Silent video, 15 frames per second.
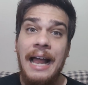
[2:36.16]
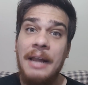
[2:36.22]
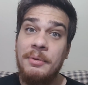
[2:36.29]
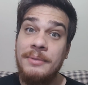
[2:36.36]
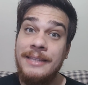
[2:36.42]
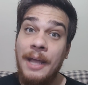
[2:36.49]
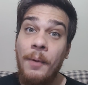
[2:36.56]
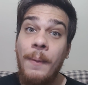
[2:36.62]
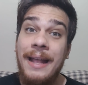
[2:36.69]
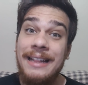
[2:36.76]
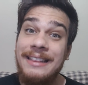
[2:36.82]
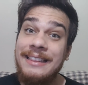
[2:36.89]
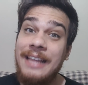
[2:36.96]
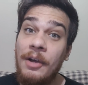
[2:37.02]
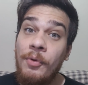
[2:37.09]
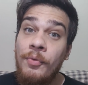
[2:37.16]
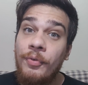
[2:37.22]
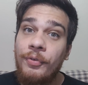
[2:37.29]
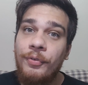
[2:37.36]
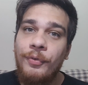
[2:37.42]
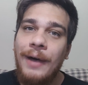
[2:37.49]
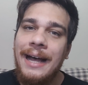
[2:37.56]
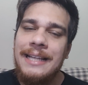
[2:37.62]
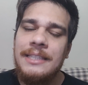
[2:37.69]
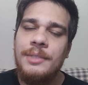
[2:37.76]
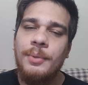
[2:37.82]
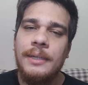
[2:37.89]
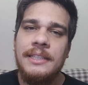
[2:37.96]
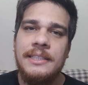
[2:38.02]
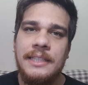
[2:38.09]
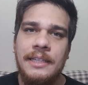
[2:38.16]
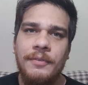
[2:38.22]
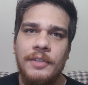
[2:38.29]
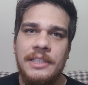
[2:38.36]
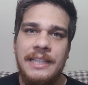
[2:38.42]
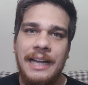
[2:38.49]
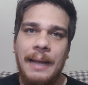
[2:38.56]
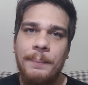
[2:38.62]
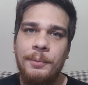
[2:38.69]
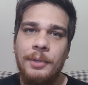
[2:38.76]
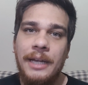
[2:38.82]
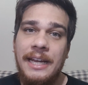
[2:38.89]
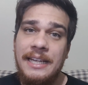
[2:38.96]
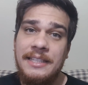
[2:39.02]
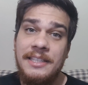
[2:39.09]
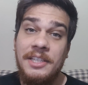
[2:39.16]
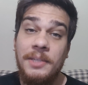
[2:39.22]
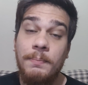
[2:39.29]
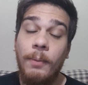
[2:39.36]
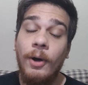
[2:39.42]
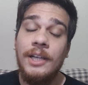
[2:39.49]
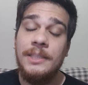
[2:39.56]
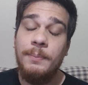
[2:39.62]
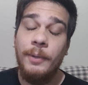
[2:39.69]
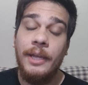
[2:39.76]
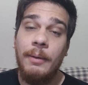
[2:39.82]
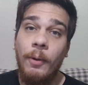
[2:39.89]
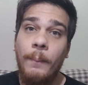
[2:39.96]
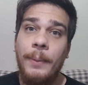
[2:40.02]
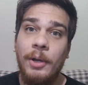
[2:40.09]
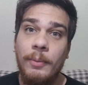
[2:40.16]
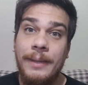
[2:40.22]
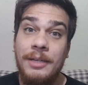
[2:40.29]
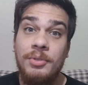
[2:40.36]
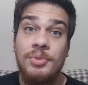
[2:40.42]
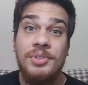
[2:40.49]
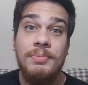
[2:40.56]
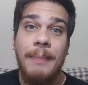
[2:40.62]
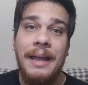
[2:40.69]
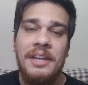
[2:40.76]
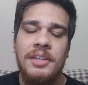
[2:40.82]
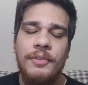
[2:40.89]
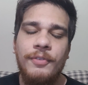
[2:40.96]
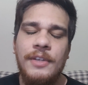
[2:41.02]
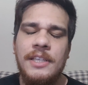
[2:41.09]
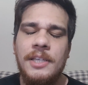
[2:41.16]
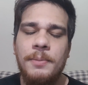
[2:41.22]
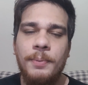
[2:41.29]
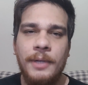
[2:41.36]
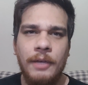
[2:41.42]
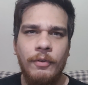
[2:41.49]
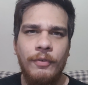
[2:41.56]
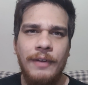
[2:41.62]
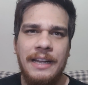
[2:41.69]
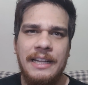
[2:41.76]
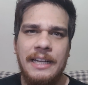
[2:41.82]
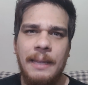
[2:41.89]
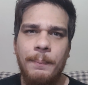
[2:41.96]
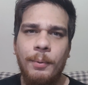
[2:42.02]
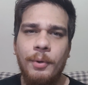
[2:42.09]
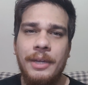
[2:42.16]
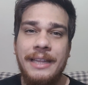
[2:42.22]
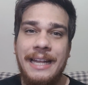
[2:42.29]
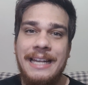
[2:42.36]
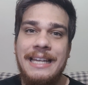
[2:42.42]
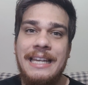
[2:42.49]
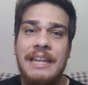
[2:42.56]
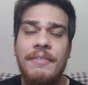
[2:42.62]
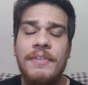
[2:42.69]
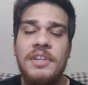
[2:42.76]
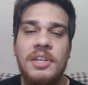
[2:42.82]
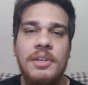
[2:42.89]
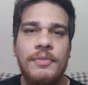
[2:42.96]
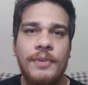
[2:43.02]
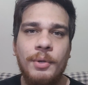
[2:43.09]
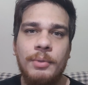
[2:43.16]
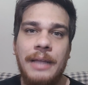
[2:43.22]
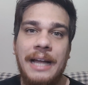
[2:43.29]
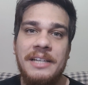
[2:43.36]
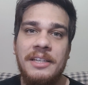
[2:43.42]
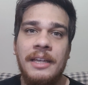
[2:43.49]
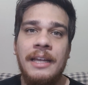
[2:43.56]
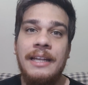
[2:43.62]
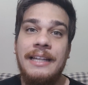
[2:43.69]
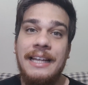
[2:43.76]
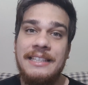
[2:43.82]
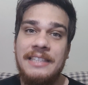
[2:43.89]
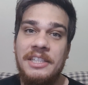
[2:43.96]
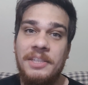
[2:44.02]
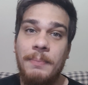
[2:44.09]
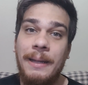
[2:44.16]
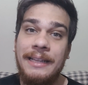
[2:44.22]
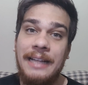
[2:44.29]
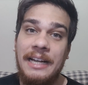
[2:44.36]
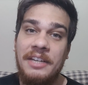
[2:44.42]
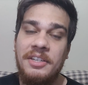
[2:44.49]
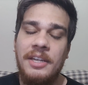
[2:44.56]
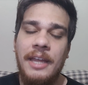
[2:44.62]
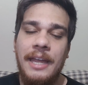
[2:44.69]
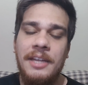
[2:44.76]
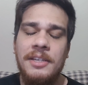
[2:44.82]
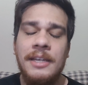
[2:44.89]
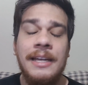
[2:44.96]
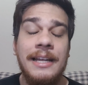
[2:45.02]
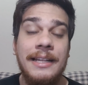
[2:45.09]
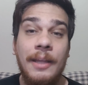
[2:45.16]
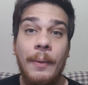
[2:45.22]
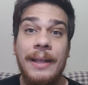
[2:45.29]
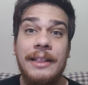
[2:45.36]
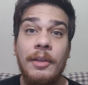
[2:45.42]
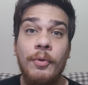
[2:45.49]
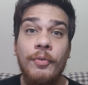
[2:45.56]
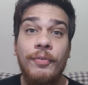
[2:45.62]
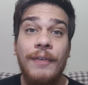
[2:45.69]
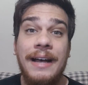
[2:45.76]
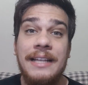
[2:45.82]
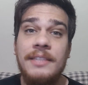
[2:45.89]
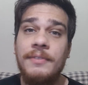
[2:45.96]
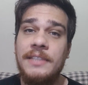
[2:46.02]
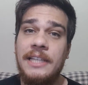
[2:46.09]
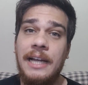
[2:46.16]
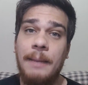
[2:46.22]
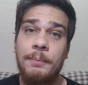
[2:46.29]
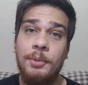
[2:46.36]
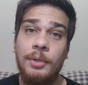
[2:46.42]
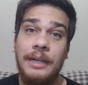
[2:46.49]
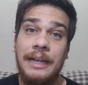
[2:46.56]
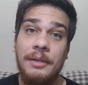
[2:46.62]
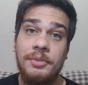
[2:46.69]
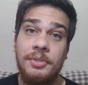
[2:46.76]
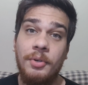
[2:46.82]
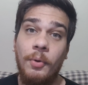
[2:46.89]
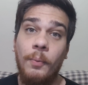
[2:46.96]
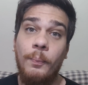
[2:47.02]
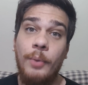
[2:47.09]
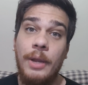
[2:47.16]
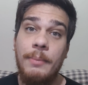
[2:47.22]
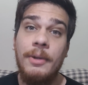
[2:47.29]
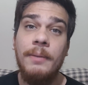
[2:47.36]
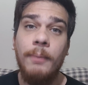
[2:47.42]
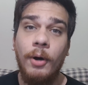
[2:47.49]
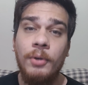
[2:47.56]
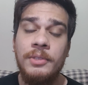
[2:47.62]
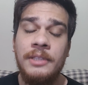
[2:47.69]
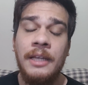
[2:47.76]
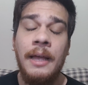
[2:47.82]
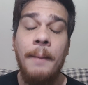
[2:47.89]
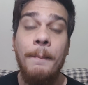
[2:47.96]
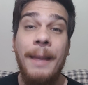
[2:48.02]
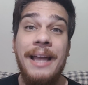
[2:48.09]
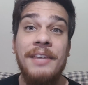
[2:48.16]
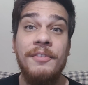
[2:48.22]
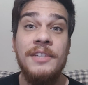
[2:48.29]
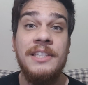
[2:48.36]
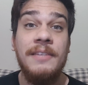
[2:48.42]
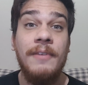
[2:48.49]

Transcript: Claro, não é tão fácil assim você capturar esses boss Pokémon, pelo menos os mais difíceis, porque eu vou falar daqui a pouco que tem níveis de dificuldade dessas batalhas de raid. Não é tão fácil você capturá-los com Premier Balls, mas